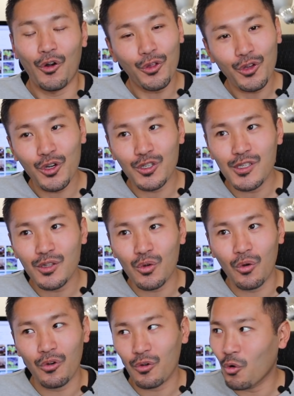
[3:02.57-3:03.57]
あれ火全
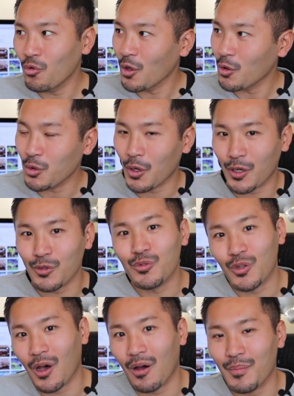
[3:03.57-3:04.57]
こんなことやる
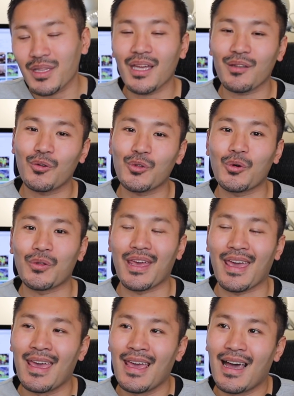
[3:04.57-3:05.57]
んだみたいなことを
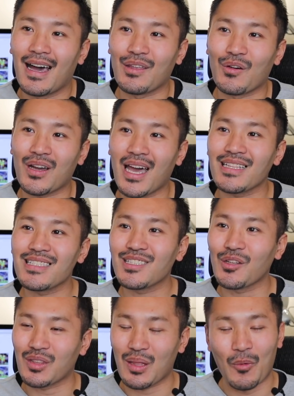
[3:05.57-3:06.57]
ね、あの、感じ
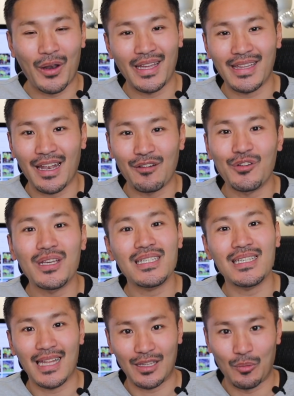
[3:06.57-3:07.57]
取ってもらえたら嬉
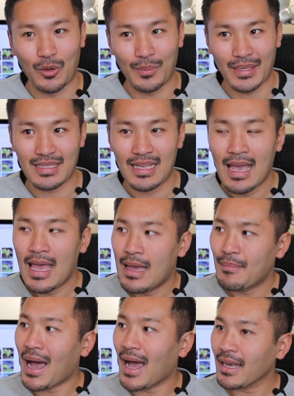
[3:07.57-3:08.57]
しいなと思います。
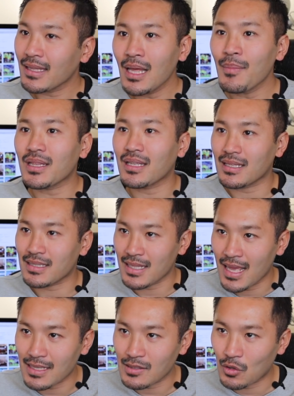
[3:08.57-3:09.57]
まあ改めてです
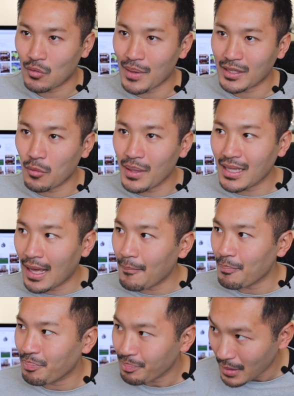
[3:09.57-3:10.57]
ね、そのまとめ
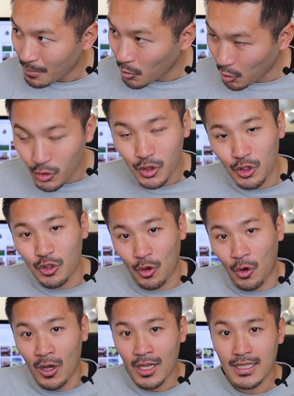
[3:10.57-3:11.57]
たものっていう
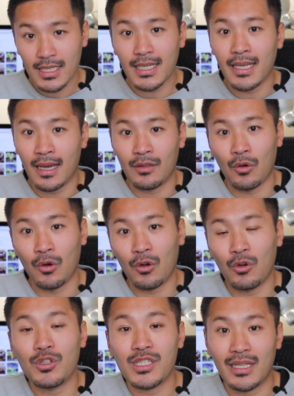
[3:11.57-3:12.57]
のをしっかりあの
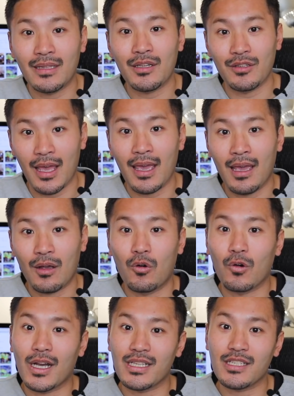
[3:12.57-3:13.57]
このチャンネルで
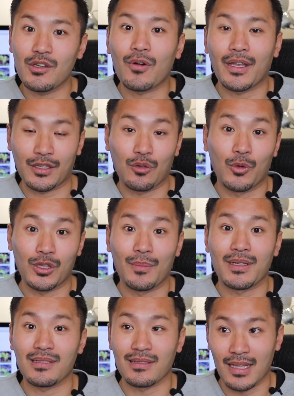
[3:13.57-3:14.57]
公開しようかなと思って
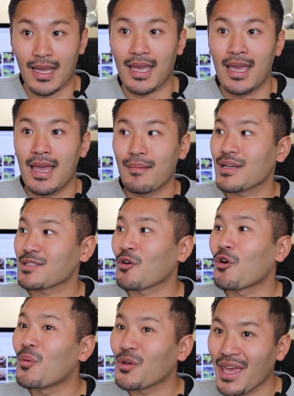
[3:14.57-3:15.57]
ますんで、まあ、そ
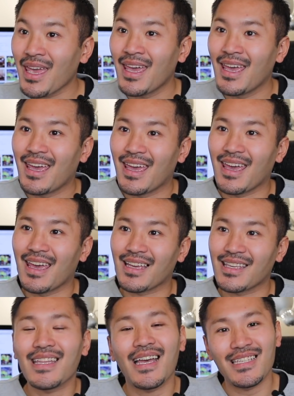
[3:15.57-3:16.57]
こもね、えー、
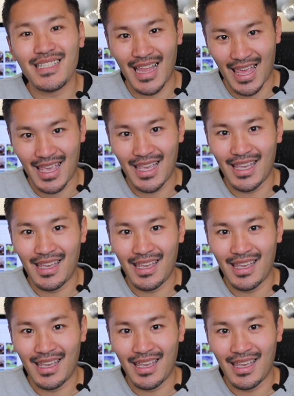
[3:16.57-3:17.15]
期待して